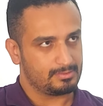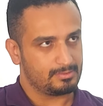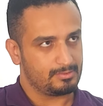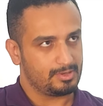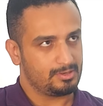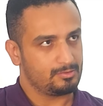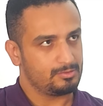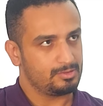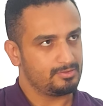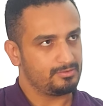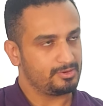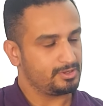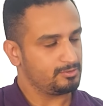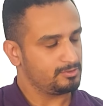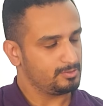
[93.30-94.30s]
وانا كنت
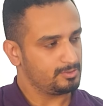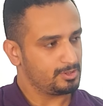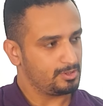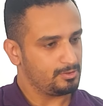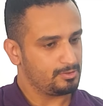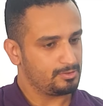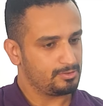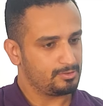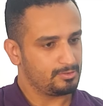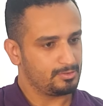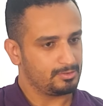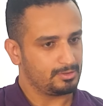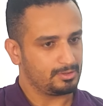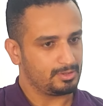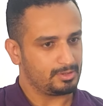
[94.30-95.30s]
في الراوند بتاع اورثو
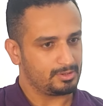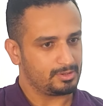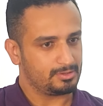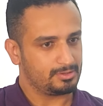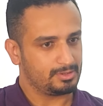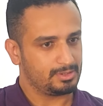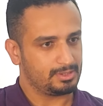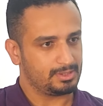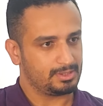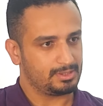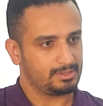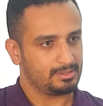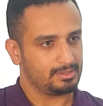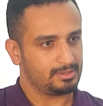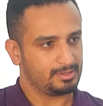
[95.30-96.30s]
كنت قررت ان
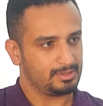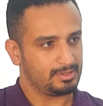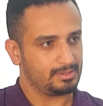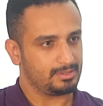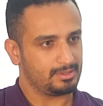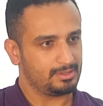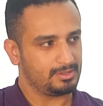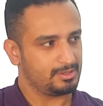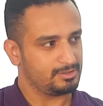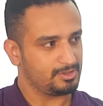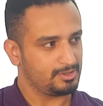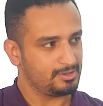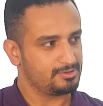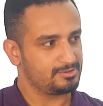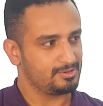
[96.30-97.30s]
انا يعني ايه
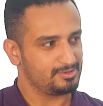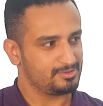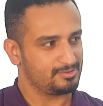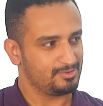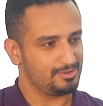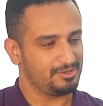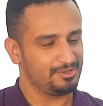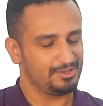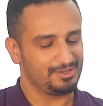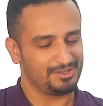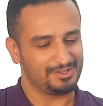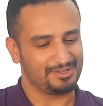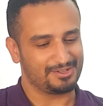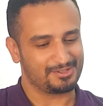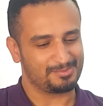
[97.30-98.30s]
هتخصص في
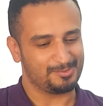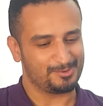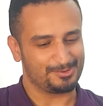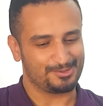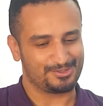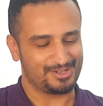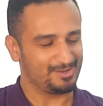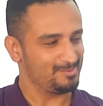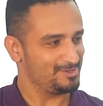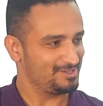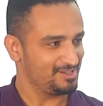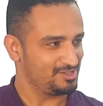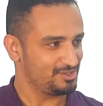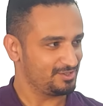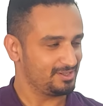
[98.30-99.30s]
السبورتس
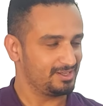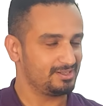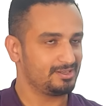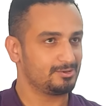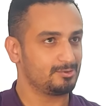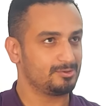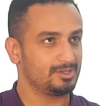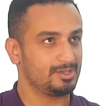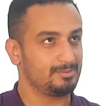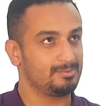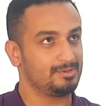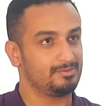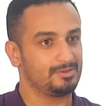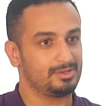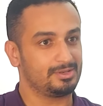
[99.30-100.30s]
ريهابيليتيشن لان انا كنت
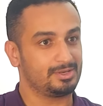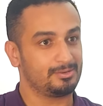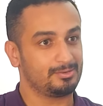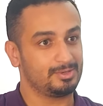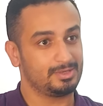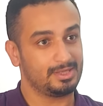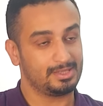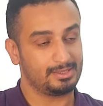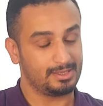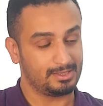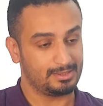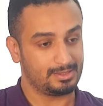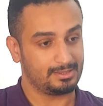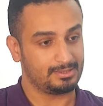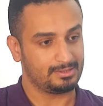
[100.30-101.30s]
جبت في الراوند ده
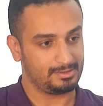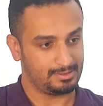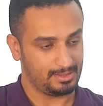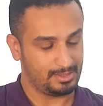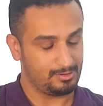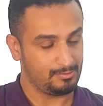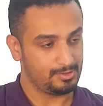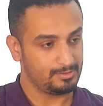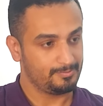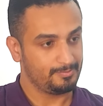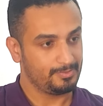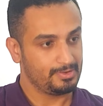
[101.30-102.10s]
تقديرات حلوه